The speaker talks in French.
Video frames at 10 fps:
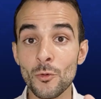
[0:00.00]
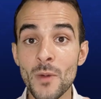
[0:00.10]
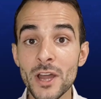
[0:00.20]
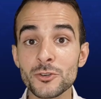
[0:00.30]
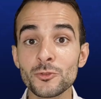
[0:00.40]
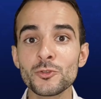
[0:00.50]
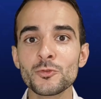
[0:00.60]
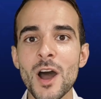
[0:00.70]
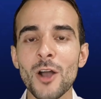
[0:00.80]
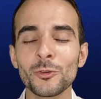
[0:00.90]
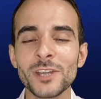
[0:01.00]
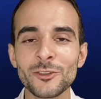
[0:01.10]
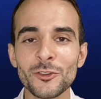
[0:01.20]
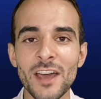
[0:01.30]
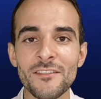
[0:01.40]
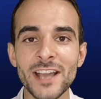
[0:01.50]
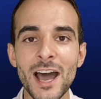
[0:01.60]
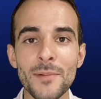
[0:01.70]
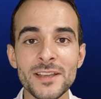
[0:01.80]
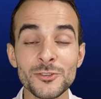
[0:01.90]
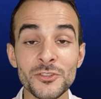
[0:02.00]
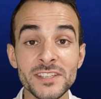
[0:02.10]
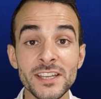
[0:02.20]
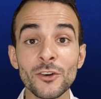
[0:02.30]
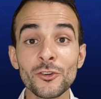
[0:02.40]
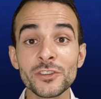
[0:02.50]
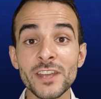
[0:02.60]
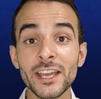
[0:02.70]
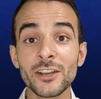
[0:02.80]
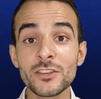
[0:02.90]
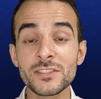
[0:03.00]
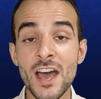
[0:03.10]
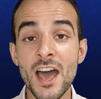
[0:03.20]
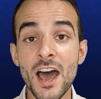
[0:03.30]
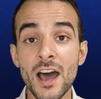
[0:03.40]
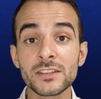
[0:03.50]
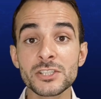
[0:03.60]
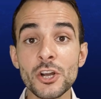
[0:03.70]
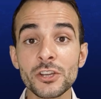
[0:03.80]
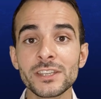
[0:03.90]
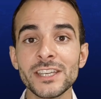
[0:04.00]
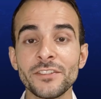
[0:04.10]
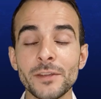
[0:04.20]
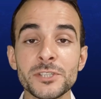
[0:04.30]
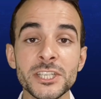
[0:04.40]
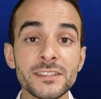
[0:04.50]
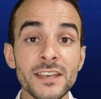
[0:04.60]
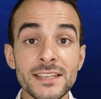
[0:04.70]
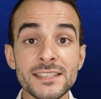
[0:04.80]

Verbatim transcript: le match du soir qu'on attendait avec impatience, c'était Angleterre-Écosse, un choc qui a fait pchit,